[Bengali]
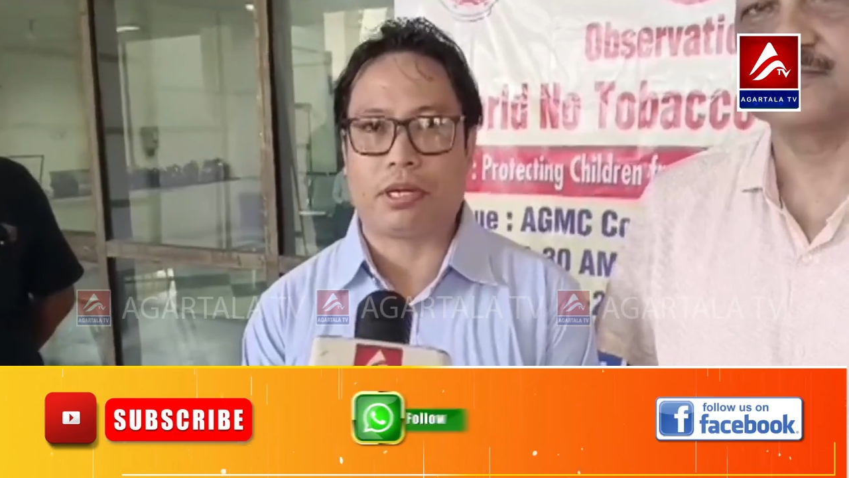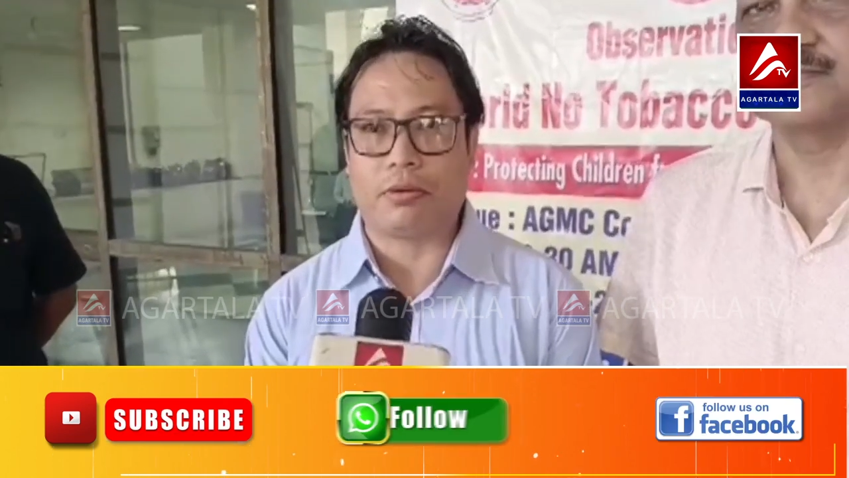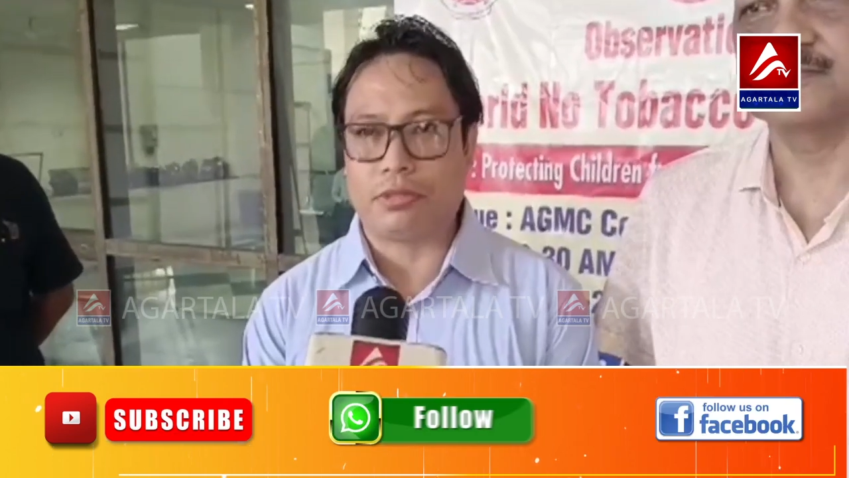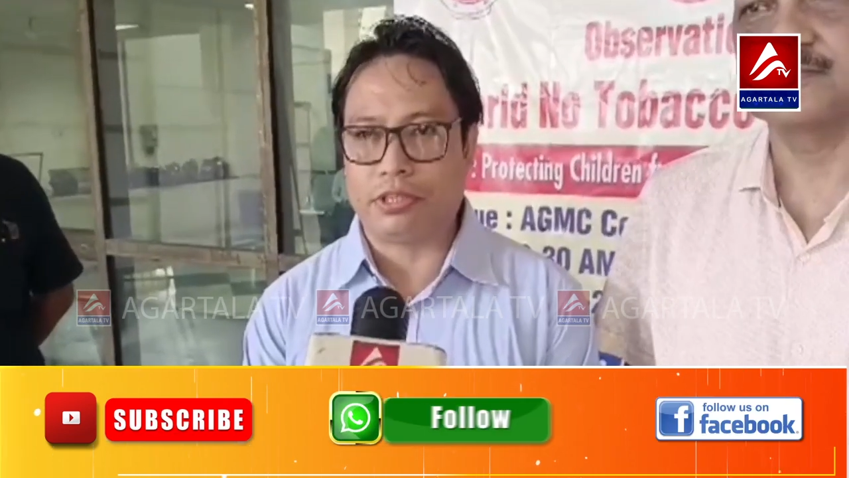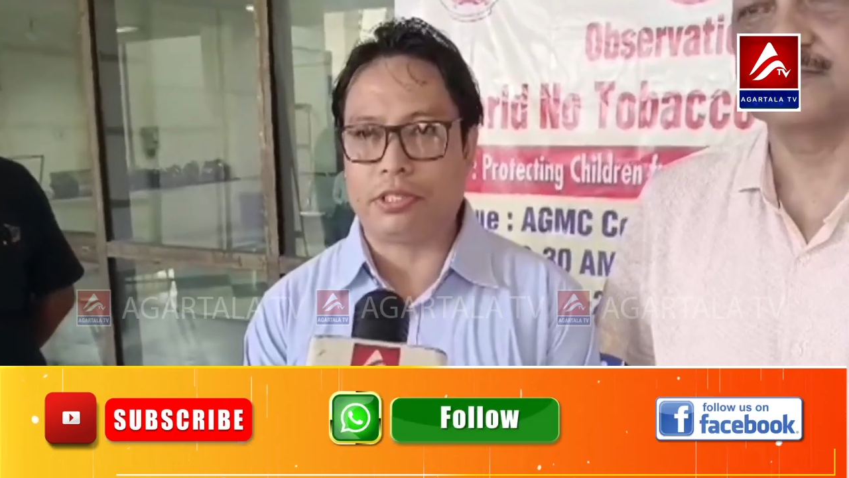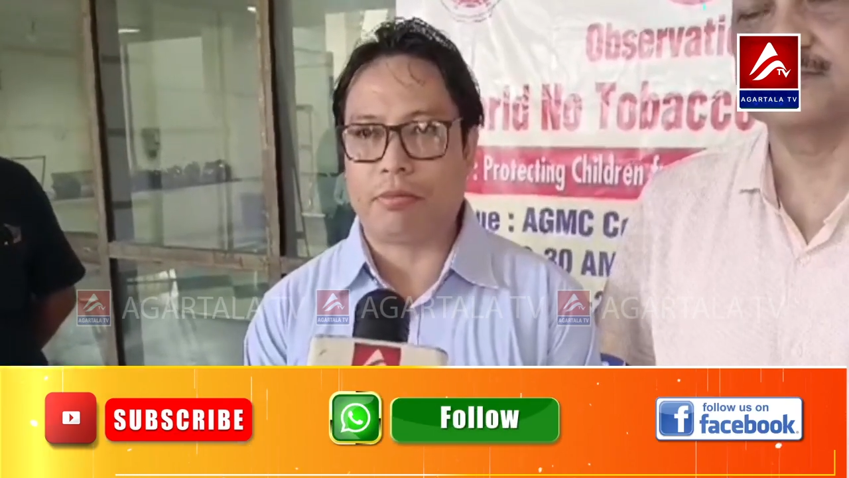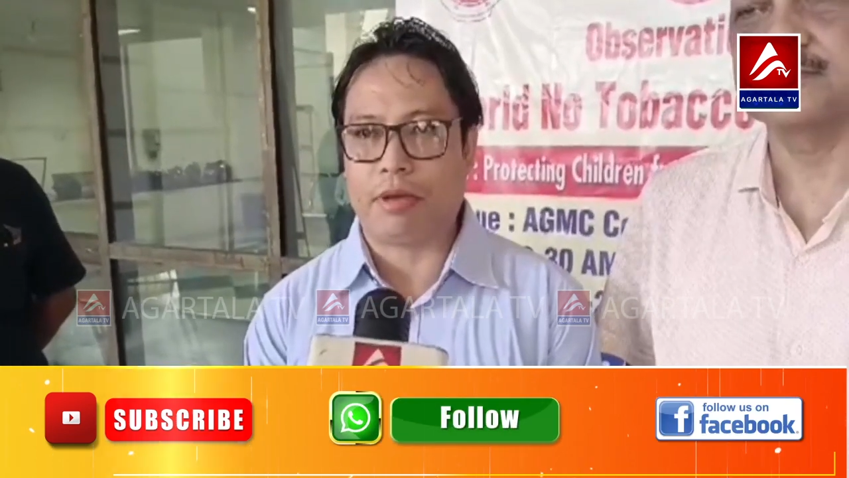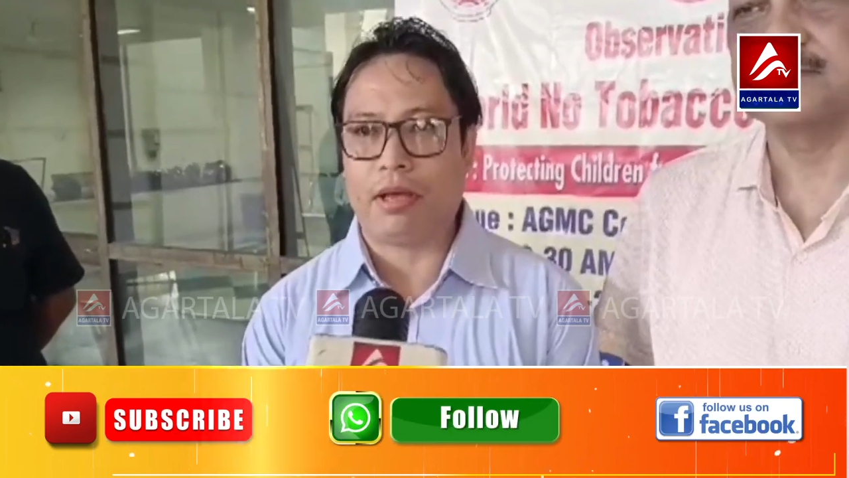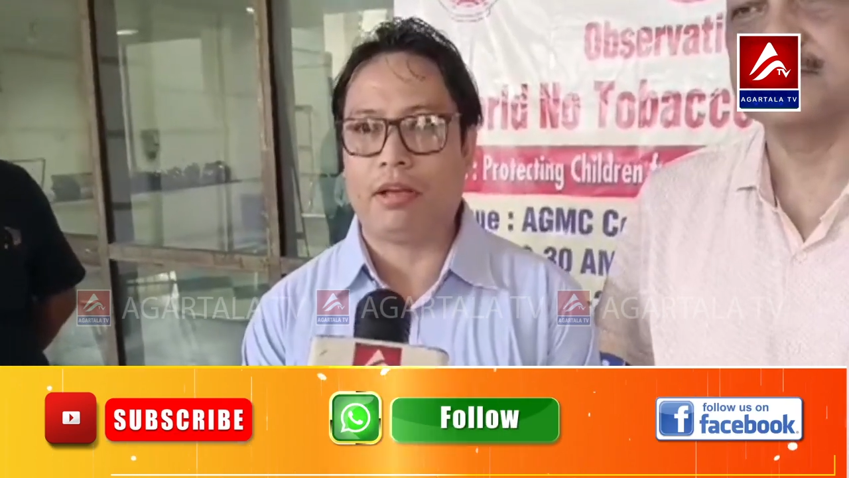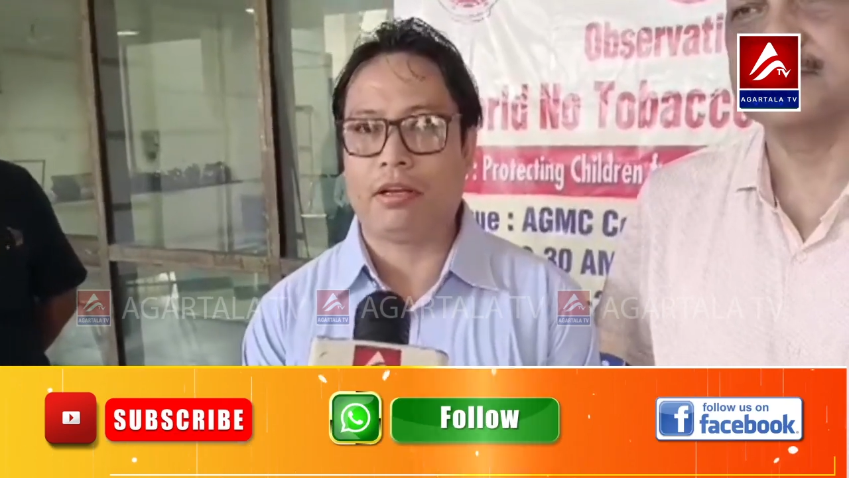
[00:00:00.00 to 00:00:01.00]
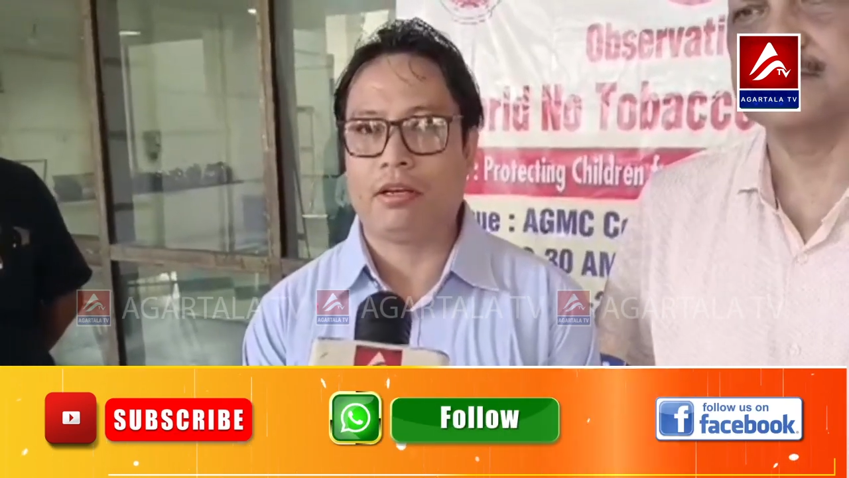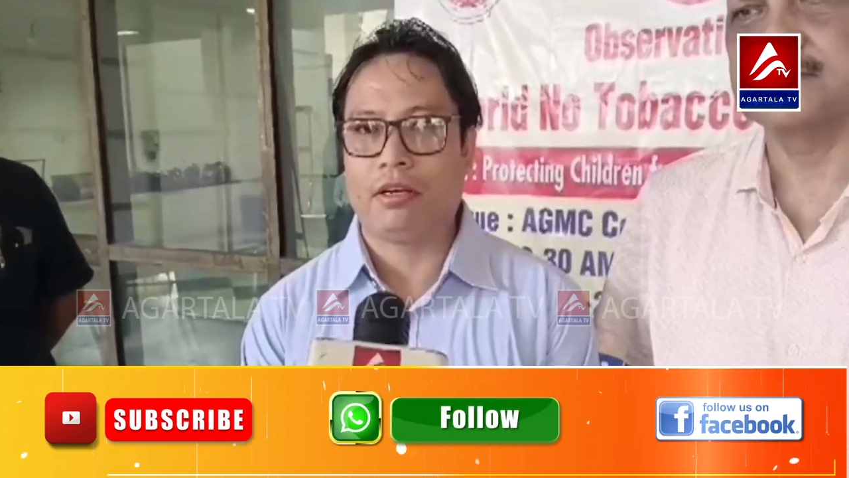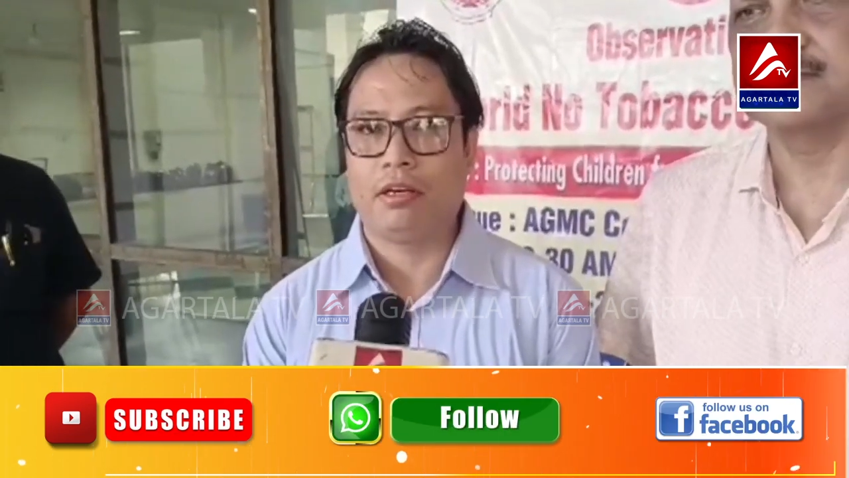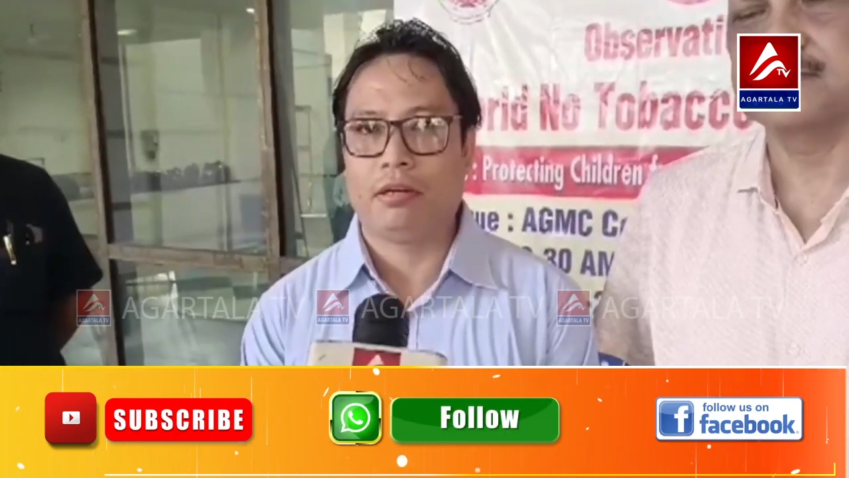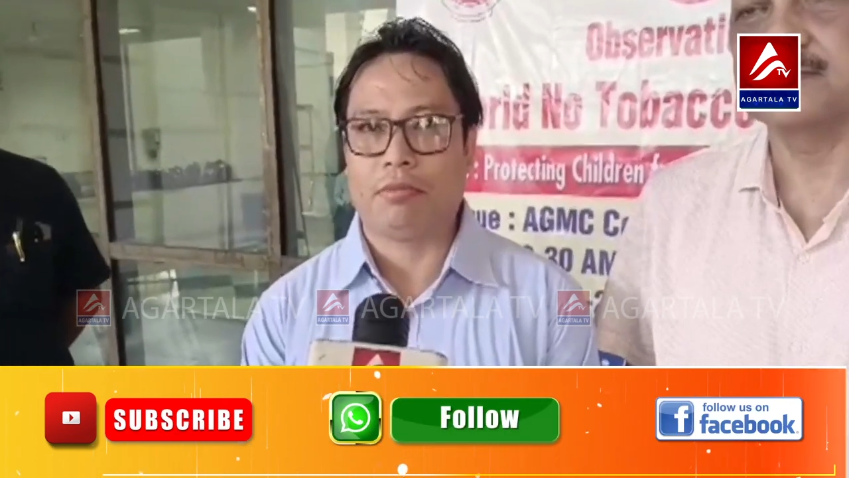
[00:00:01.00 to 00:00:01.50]
একত্রিশে মে
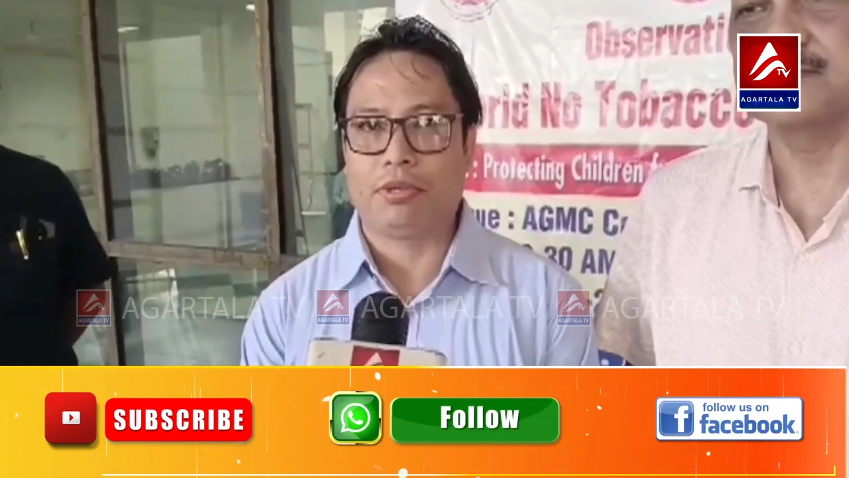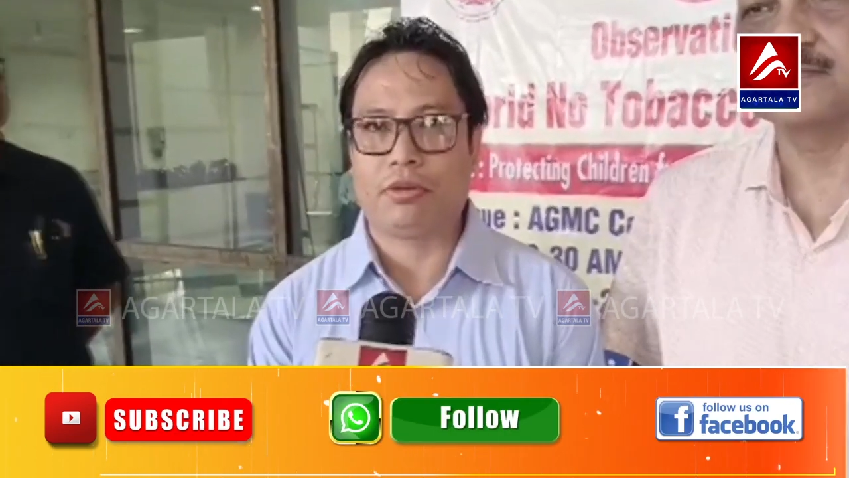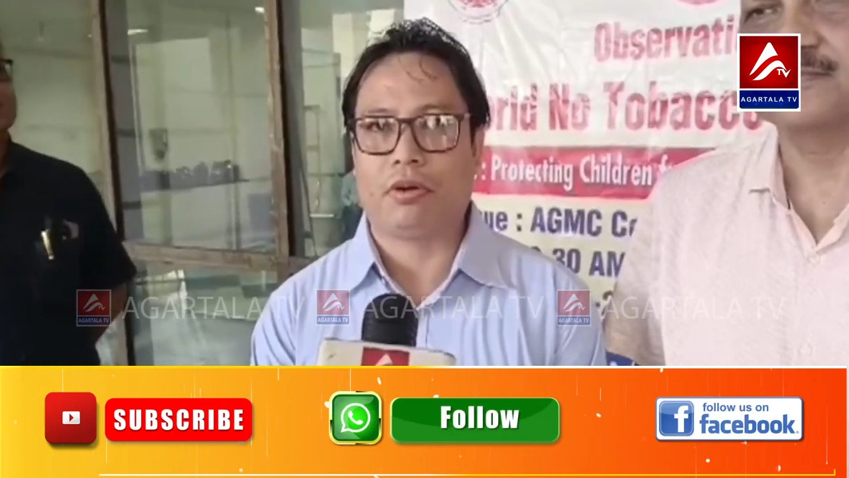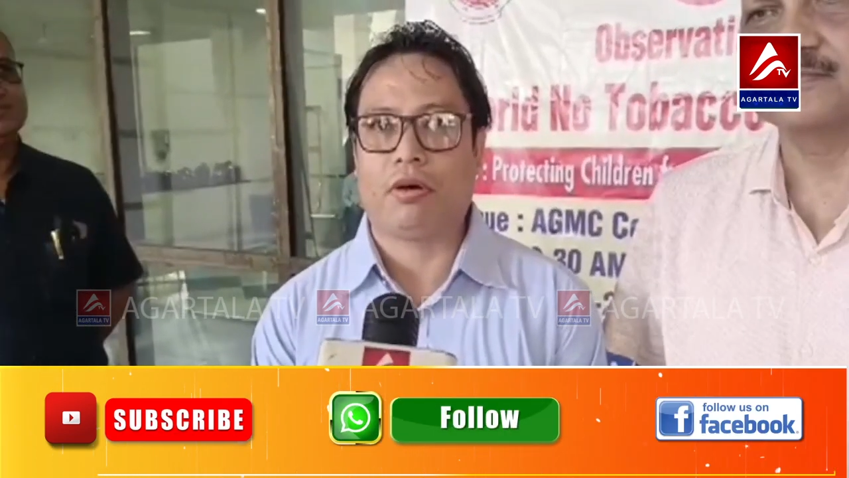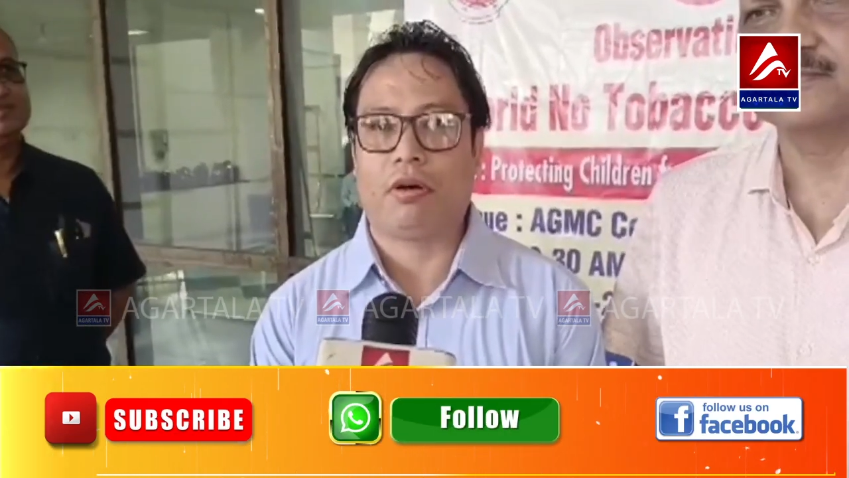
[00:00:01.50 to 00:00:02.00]
বিশ্ব